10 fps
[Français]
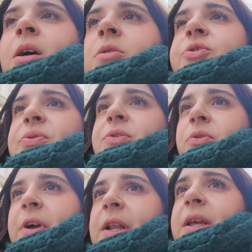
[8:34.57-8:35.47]
Ensuite, on
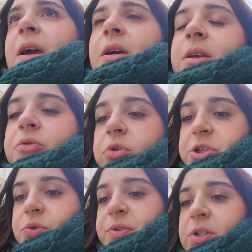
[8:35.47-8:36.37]
va aller à Yves
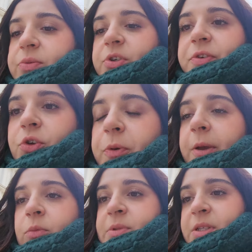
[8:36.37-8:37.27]
Rocher aussi, comme ça je vais récupérer
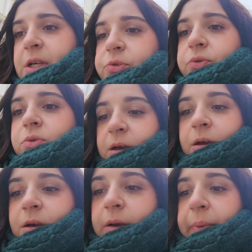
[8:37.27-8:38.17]
mon petit cadeau.
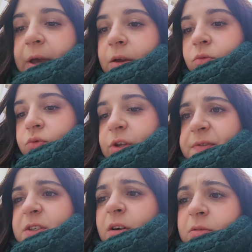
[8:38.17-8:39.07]
Après, on
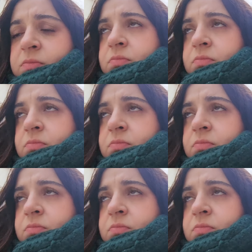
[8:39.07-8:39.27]
avisera.